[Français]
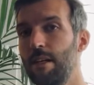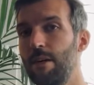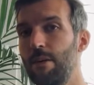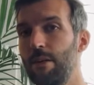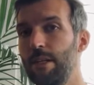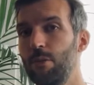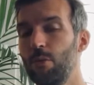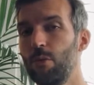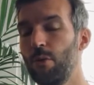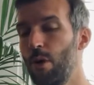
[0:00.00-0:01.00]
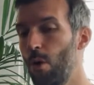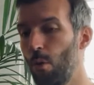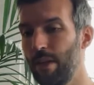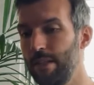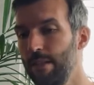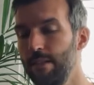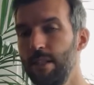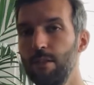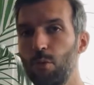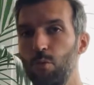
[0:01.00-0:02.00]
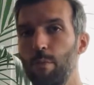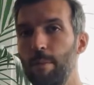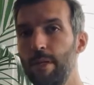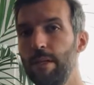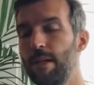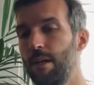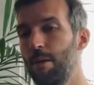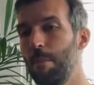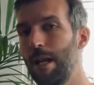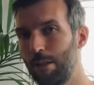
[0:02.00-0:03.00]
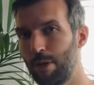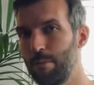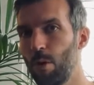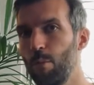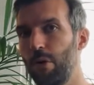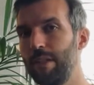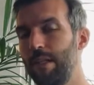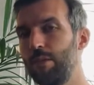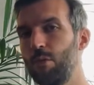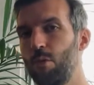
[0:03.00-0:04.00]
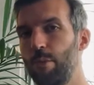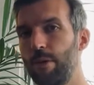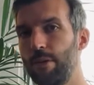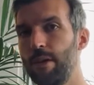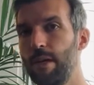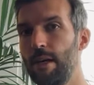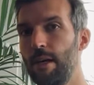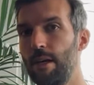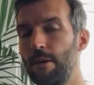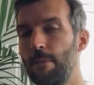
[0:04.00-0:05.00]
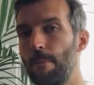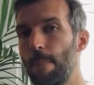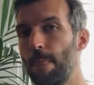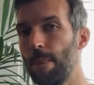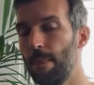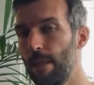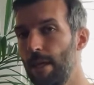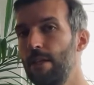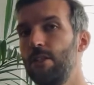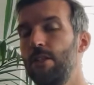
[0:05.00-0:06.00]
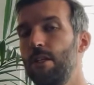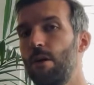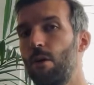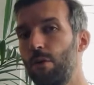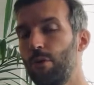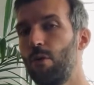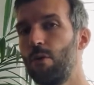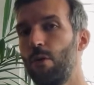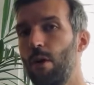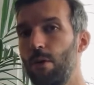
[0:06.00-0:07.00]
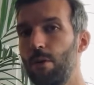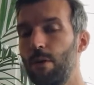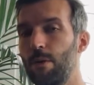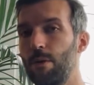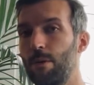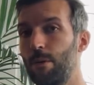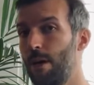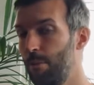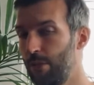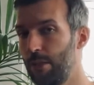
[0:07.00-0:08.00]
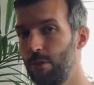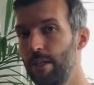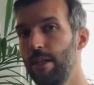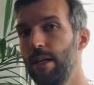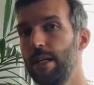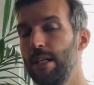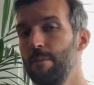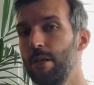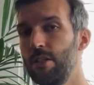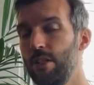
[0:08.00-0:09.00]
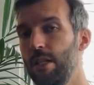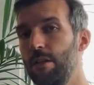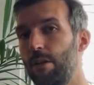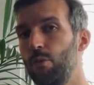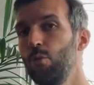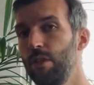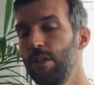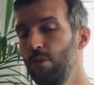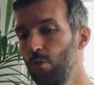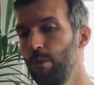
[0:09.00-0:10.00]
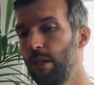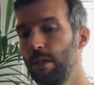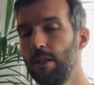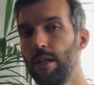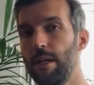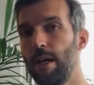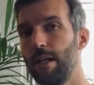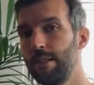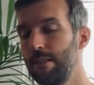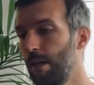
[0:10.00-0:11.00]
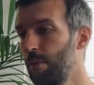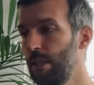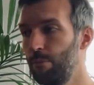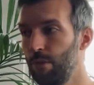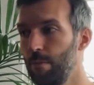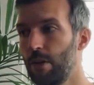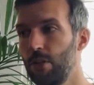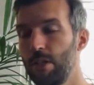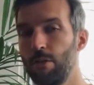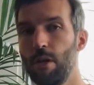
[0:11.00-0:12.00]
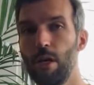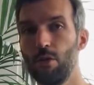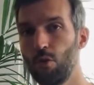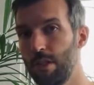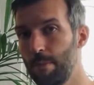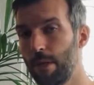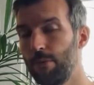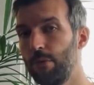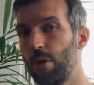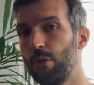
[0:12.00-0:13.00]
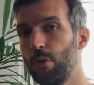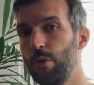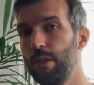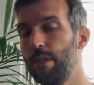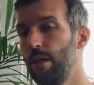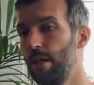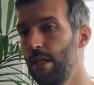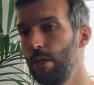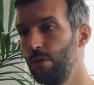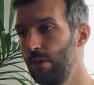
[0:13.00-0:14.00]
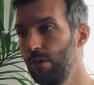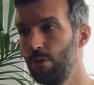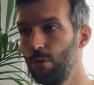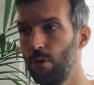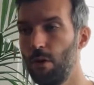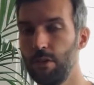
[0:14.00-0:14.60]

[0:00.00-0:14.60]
Euh, et donc, euh, on a dessiné sur du papier maladroitement pour essayer de se comprendre. Euh, j'ai, en rentrant à mon atelier, imaginé un outil numérique assez simple qui puisse marcher sur les smartphones Android et aussi sur